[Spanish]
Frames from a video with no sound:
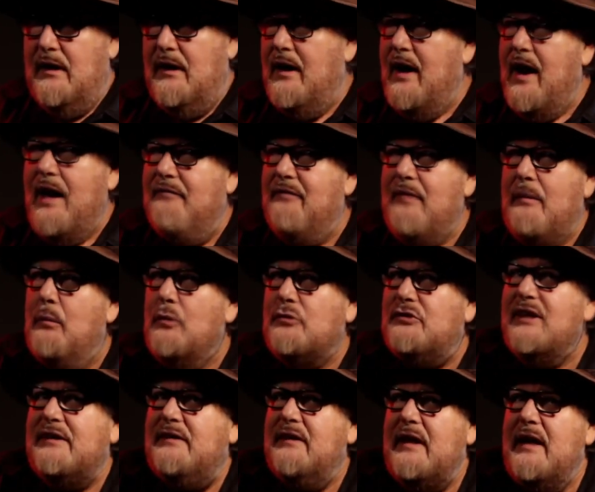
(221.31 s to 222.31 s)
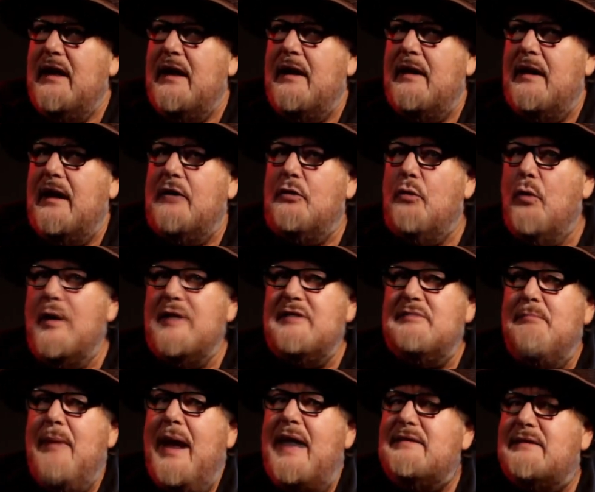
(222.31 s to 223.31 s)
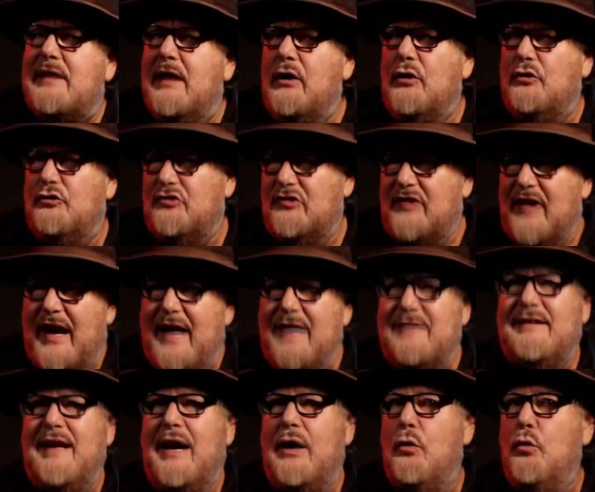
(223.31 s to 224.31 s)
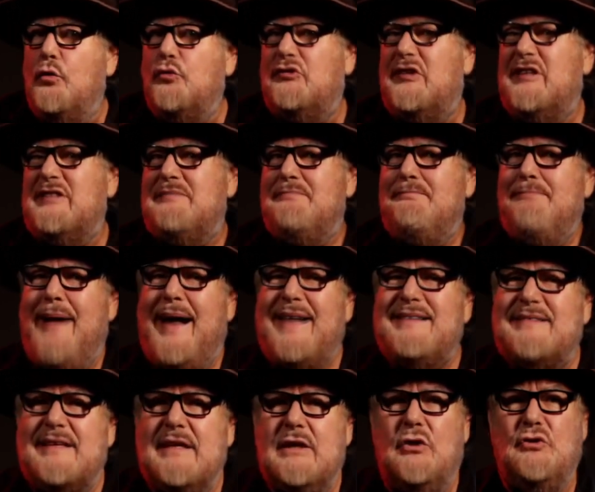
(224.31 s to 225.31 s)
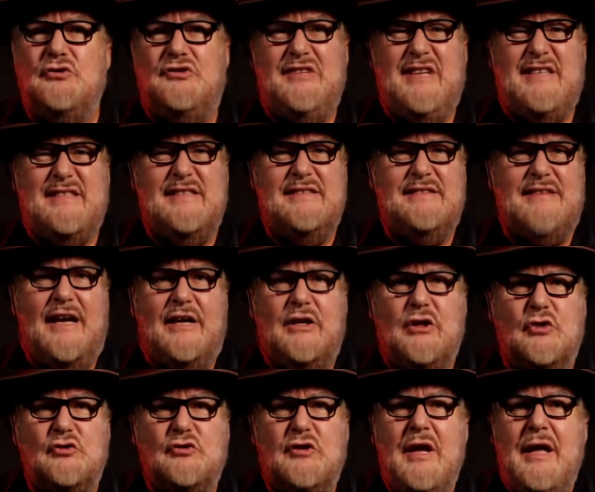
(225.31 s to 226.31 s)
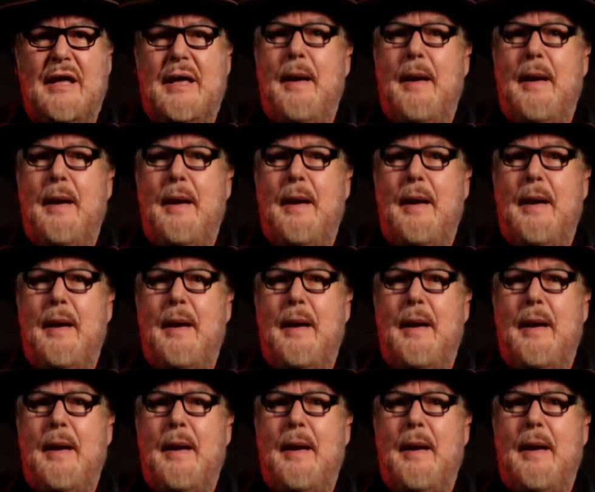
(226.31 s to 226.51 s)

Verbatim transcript: la famosa tríada no es más que los tres ajustes básicos necesarios